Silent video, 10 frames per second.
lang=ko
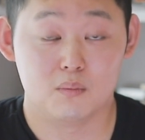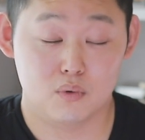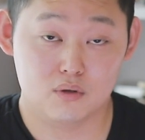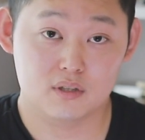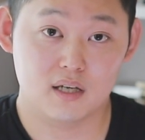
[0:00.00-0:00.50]

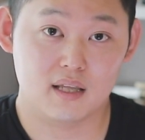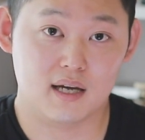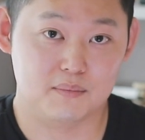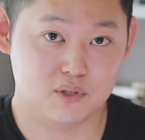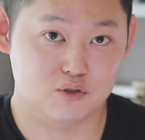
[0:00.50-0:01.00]
포근하게
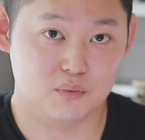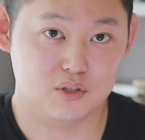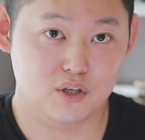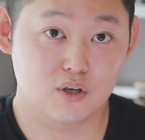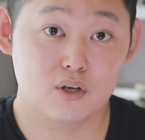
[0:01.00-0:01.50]

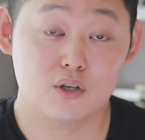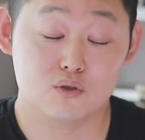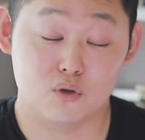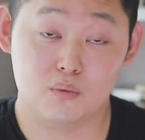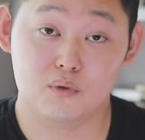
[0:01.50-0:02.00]
감싸주면서
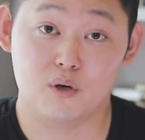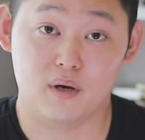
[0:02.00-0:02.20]
조금 더